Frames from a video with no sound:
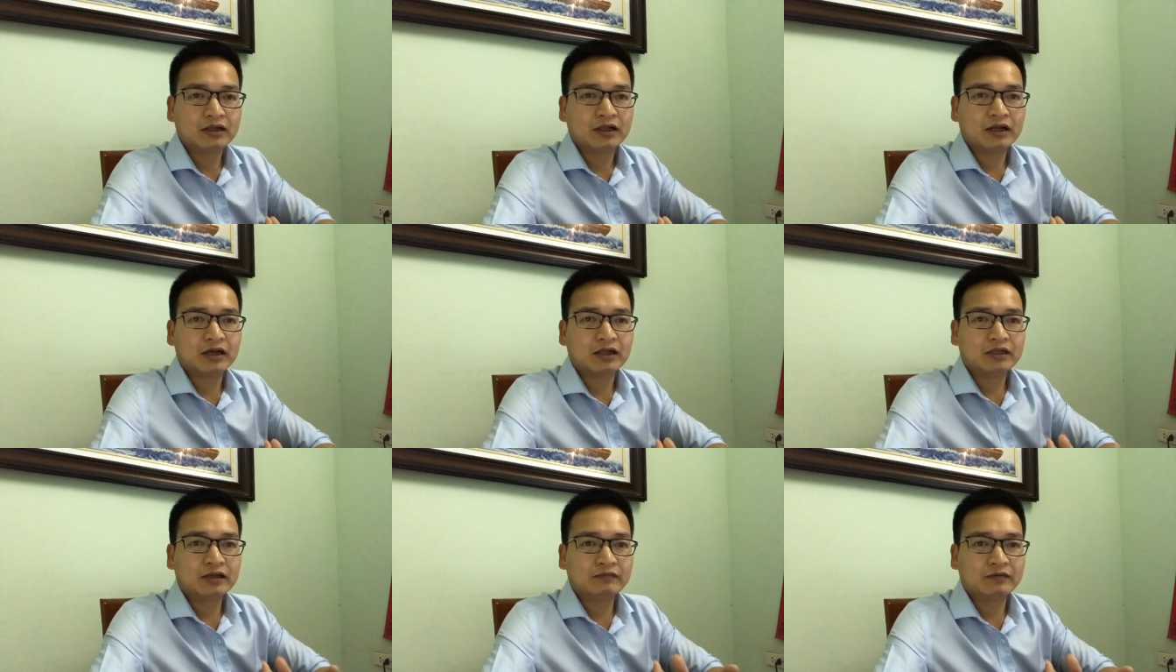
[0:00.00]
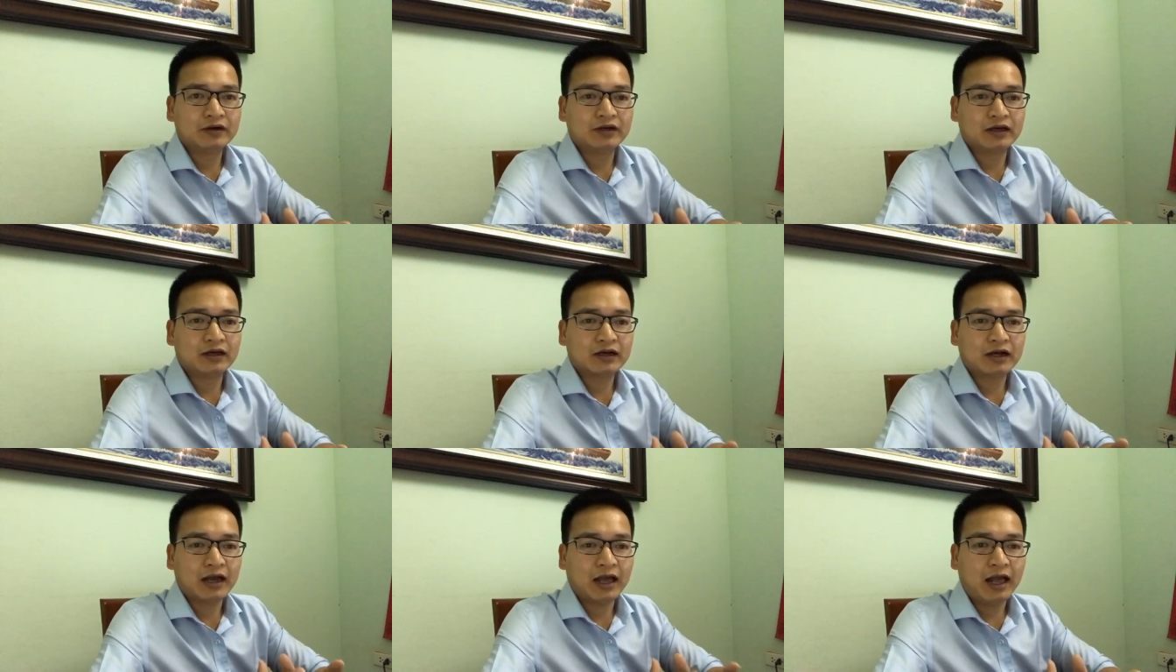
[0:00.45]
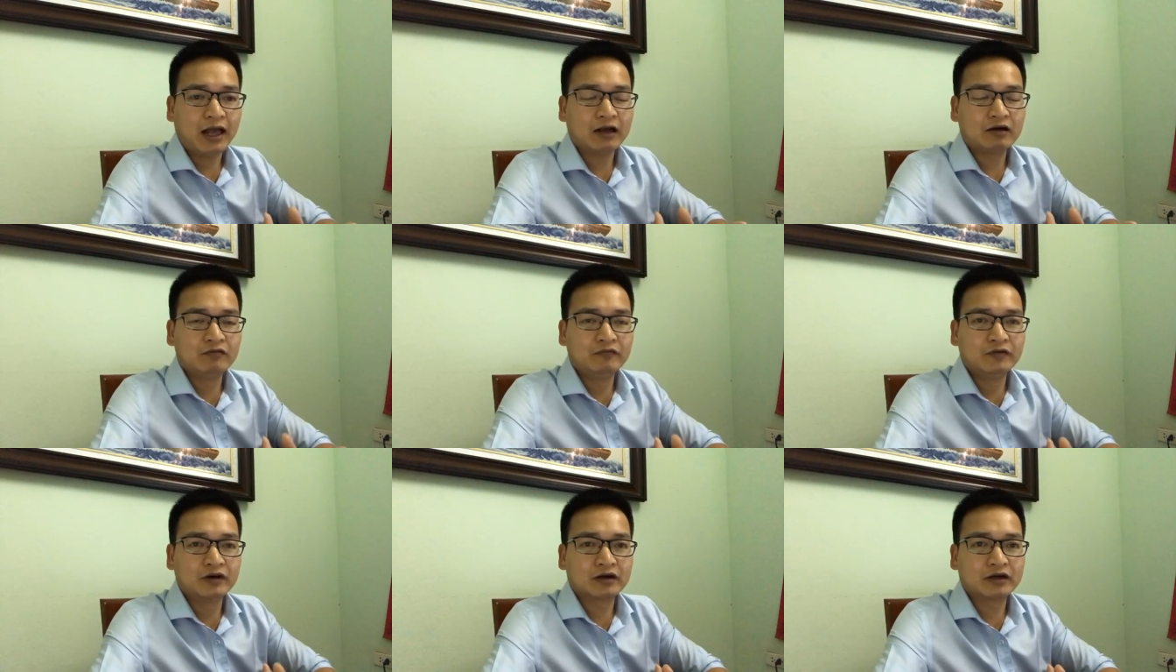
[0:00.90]
à, thế vậy là cả hai
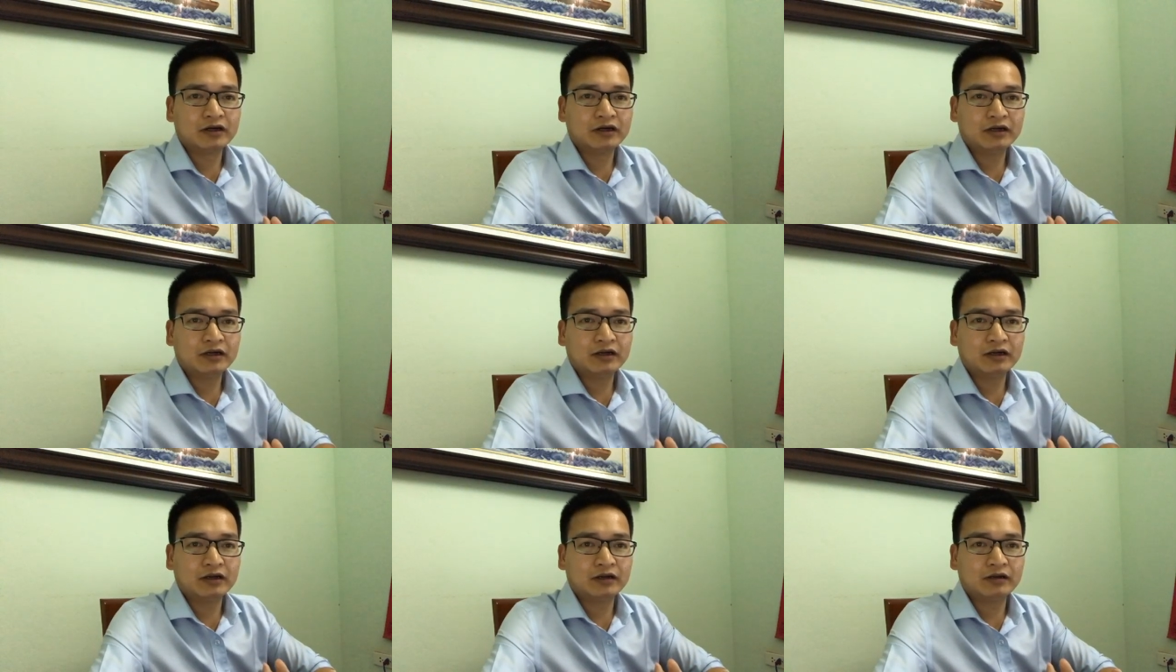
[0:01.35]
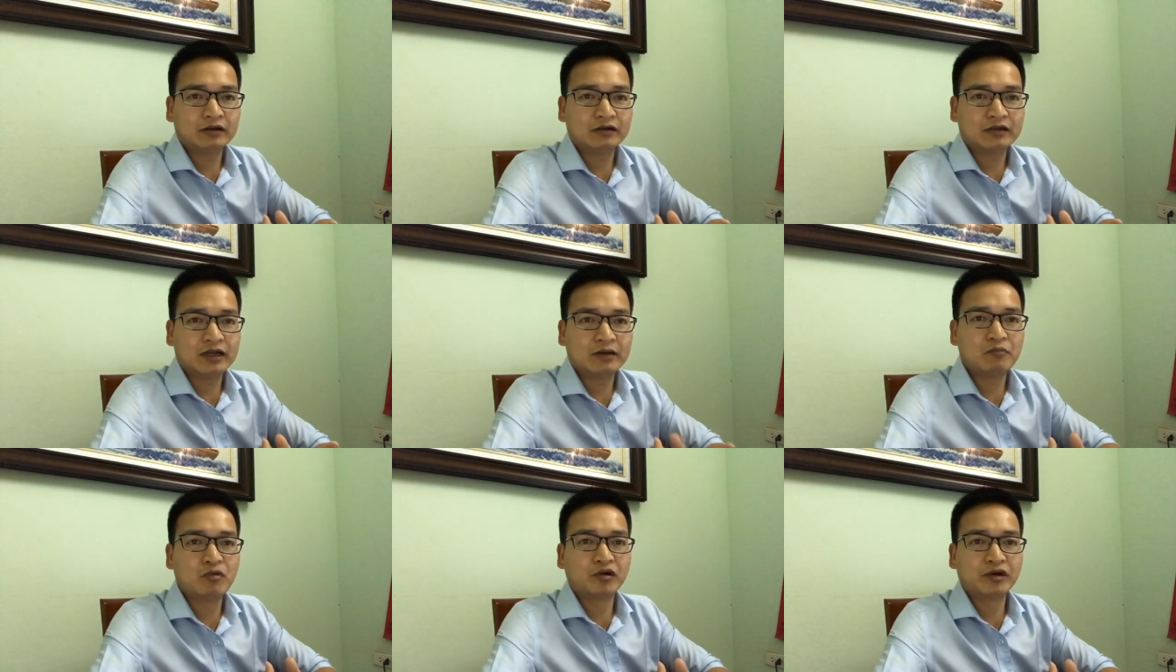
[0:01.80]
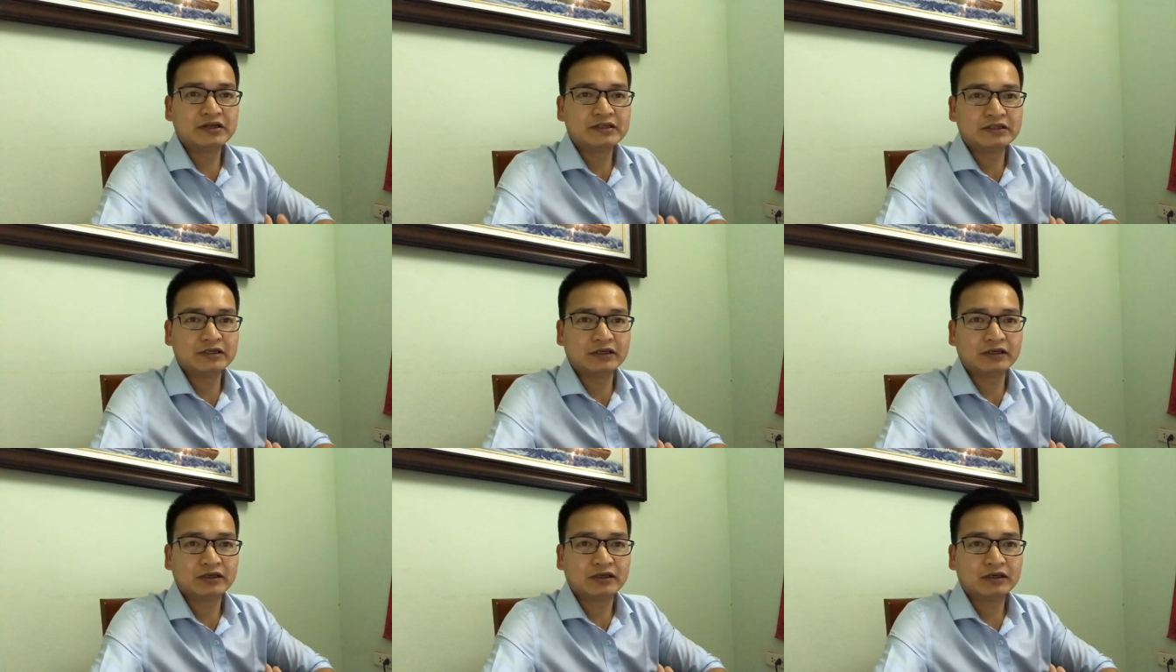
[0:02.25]
công việc đấy nhằm mục đích
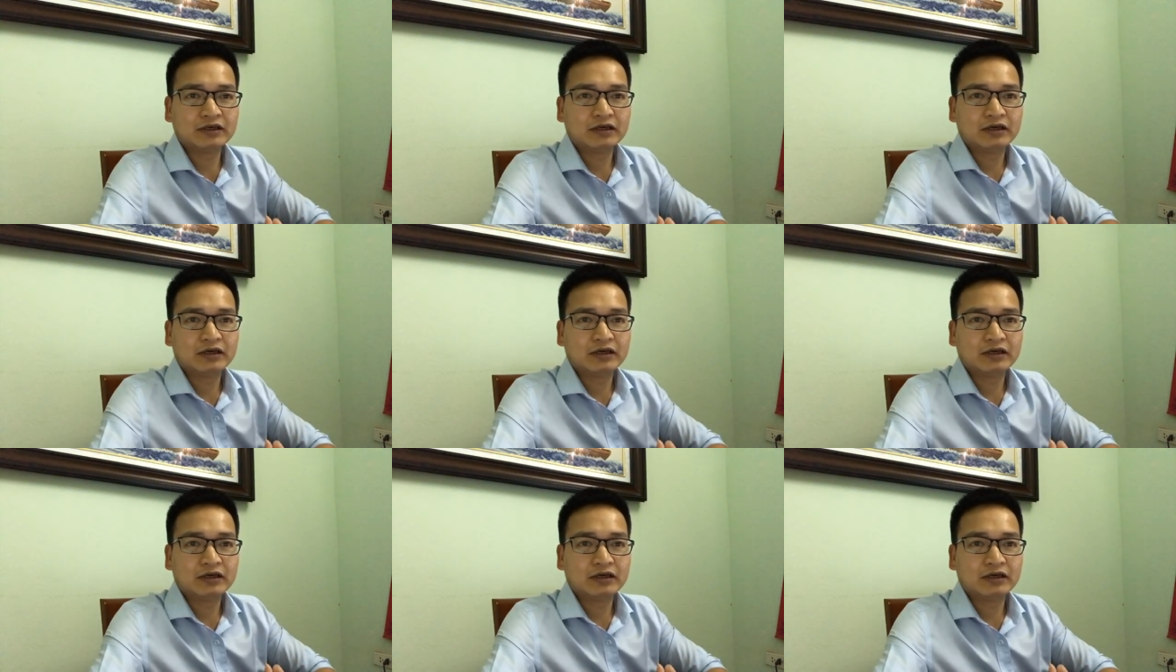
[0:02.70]
gì